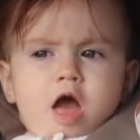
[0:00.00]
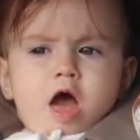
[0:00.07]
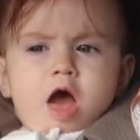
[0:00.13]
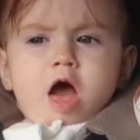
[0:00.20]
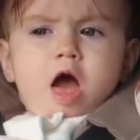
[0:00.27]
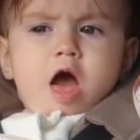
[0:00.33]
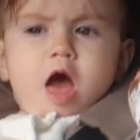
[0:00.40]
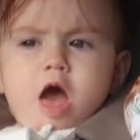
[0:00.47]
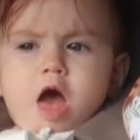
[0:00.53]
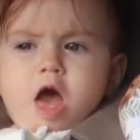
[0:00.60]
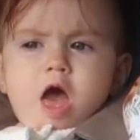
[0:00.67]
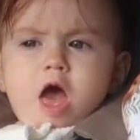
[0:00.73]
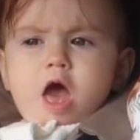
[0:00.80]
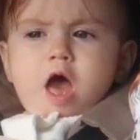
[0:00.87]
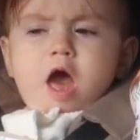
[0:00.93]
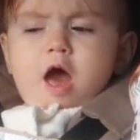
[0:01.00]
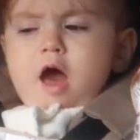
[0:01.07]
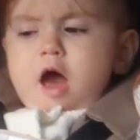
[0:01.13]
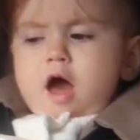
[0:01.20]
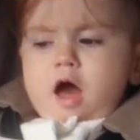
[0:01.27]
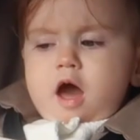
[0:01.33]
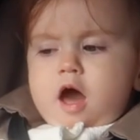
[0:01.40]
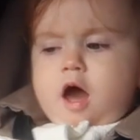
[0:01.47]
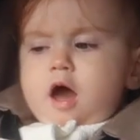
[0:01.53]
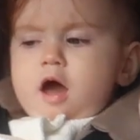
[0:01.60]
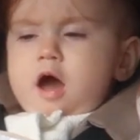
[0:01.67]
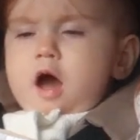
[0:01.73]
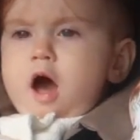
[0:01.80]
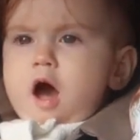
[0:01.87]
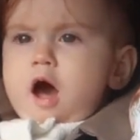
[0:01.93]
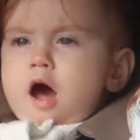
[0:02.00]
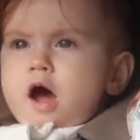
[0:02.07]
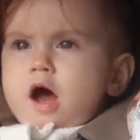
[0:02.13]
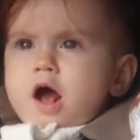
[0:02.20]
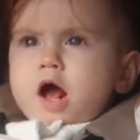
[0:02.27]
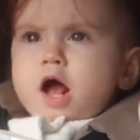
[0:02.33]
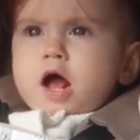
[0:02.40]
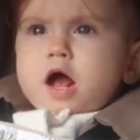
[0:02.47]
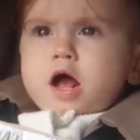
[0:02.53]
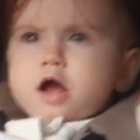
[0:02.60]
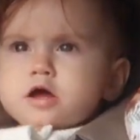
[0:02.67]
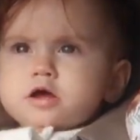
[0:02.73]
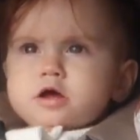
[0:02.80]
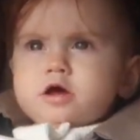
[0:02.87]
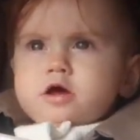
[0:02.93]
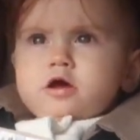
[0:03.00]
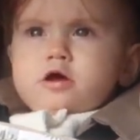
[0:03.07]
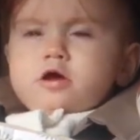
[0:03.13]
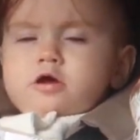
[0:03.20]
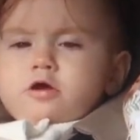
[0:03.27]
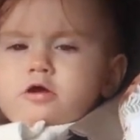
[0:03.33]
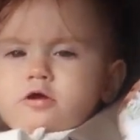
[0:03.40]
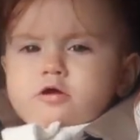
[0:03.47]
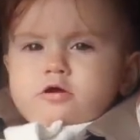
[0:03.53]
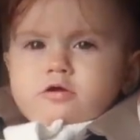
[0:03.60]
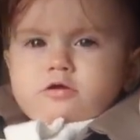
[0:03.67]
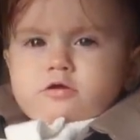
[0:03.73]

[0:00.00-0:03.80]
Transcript: i czeka. No halo, ile mam czekać?